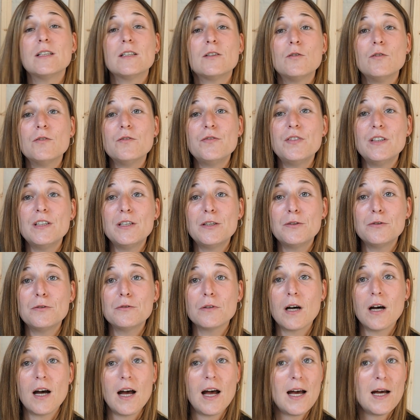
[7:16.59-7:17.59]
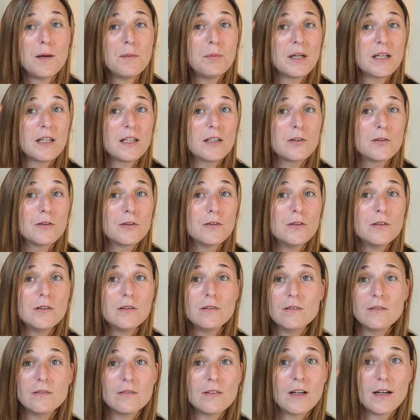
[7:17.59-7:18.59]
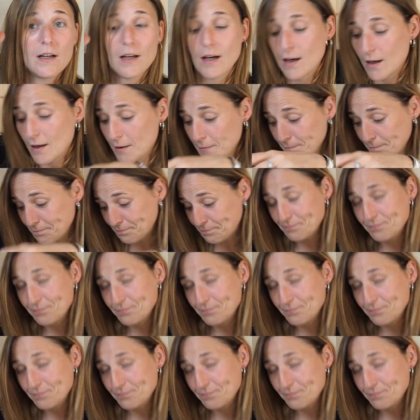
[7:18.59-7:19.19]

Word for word: confiture abricot, voilà,